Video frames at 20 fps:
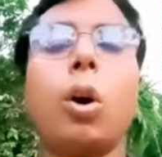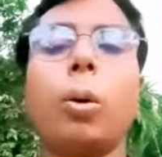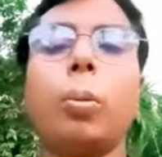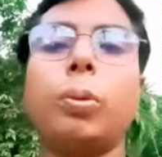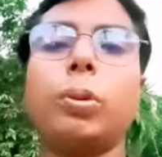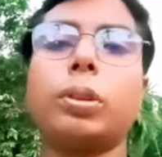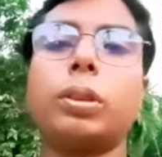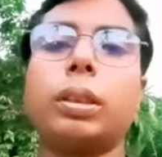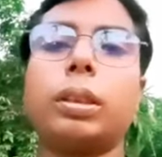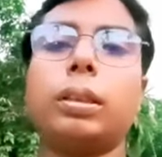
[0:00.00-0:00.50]

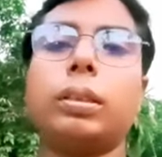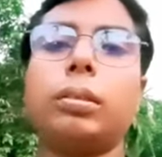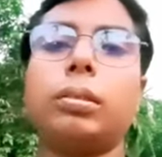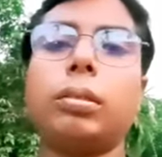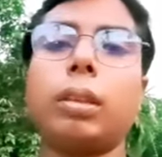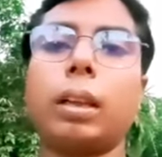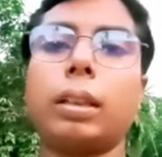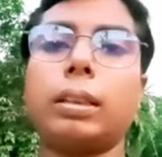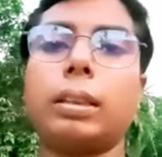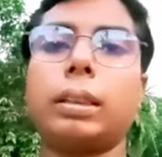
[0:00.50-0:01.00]
অবশ্যই
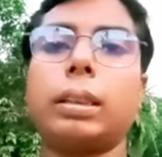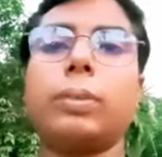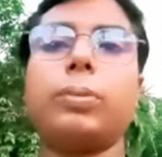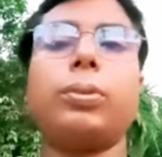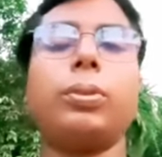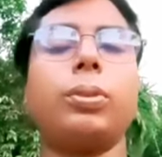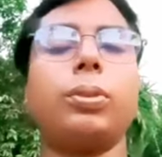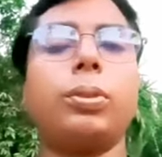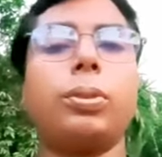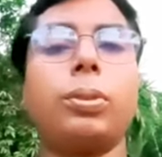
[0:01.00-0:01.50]
কিন্তু আজকে
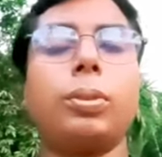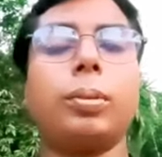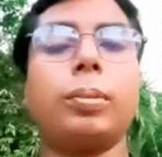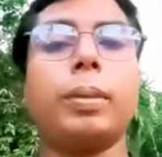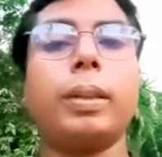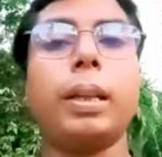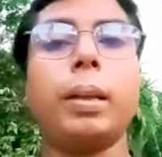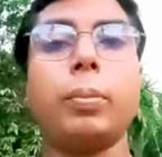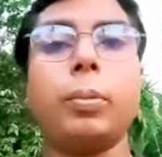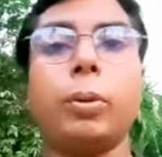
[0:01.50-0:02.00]
ফোন
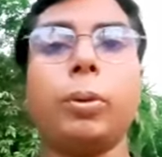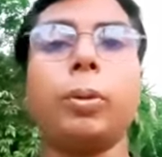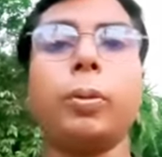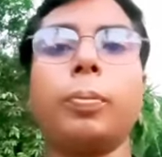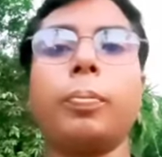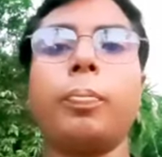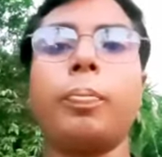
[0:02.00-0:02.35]
করবেন এবং